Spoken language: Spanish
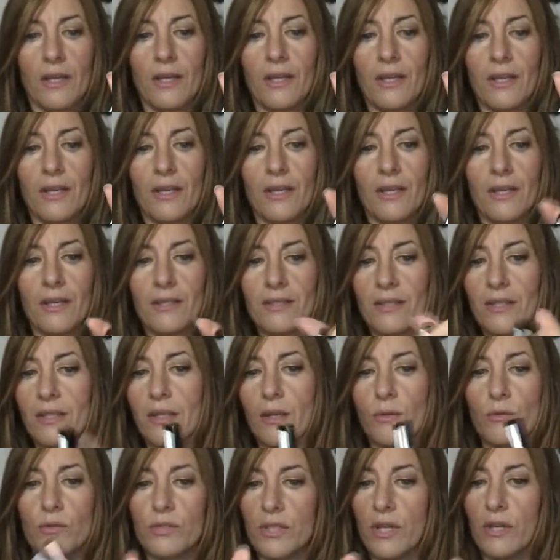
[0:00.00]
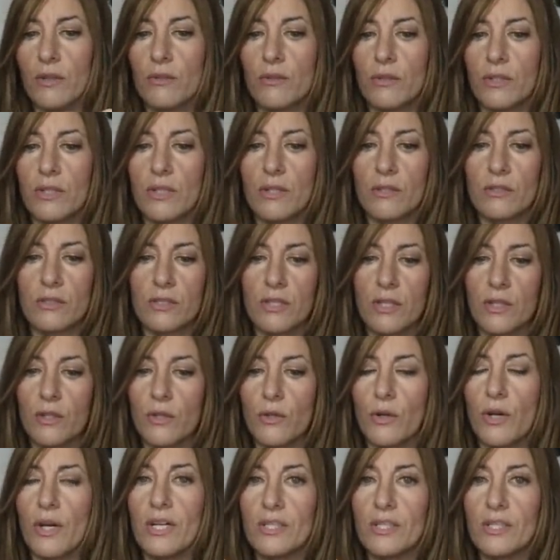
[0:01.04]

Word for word: Y es el que he usado, ya os digo,